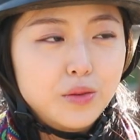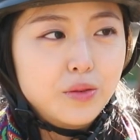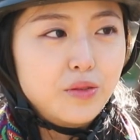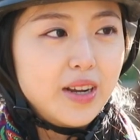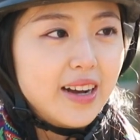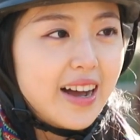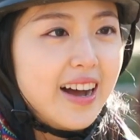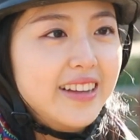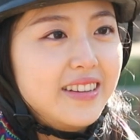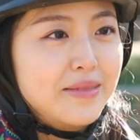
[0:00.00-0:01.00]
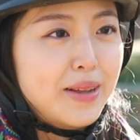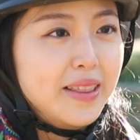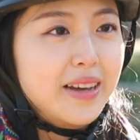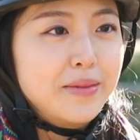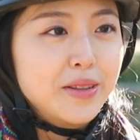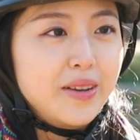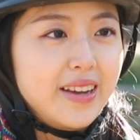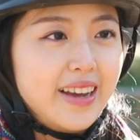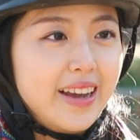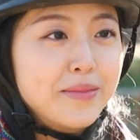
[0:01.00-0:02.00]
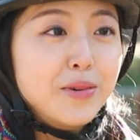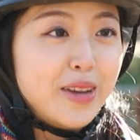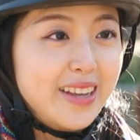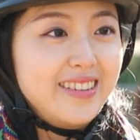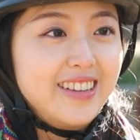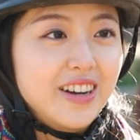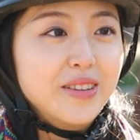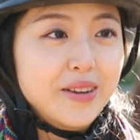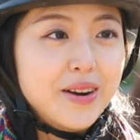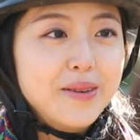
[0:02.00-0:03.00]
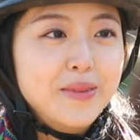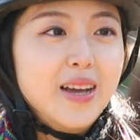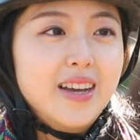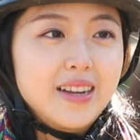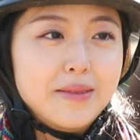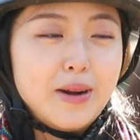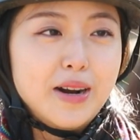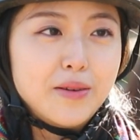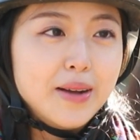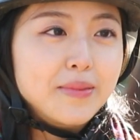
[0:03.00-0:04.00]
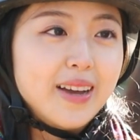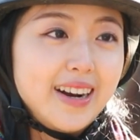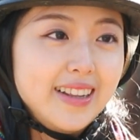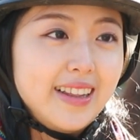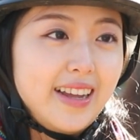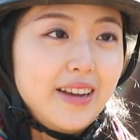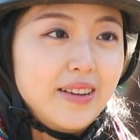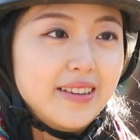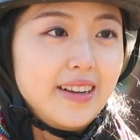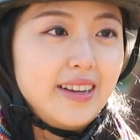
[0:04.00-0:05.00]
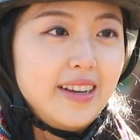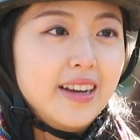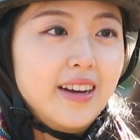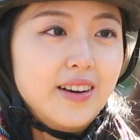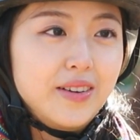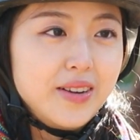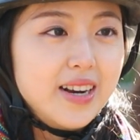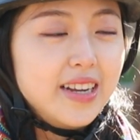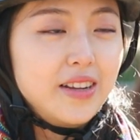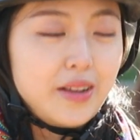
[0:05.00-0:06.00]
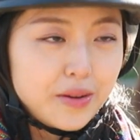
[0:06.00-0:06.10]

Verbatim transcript: 또 우리가 강아지 만나면 되게 행복해지는 것처럼 이렇게 말과 함께 할 때 굉장히 어, 힐링이